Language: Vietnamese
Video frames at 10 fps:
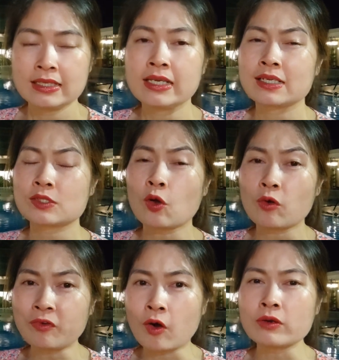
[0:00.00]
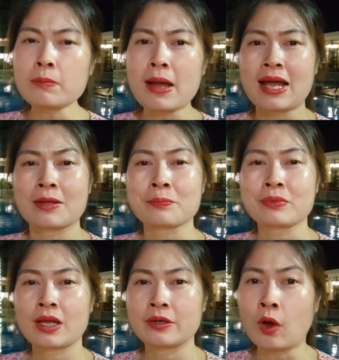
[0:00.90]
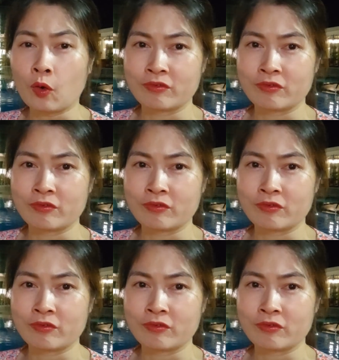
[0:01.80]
Thì cái số vốn mà đổ